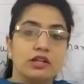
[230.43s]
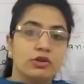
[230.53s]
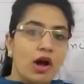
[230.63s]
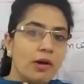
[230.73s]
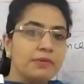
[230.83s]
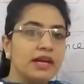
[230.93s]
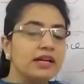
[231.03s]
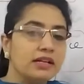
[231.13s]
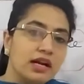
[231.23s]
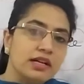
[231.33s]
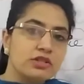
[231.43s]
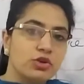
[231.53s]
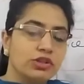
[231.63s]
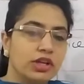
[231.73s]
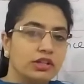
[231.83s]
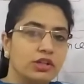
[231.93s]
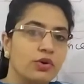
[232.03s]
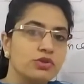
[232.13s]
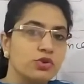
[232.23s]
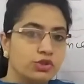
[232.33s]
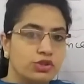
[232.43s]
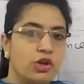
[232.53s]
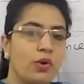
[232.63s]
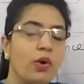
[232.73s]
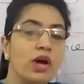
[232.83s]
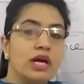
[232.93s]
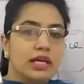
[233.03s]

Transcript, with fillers: तो आप ये अंडरस्टूड करते हो सोचते हो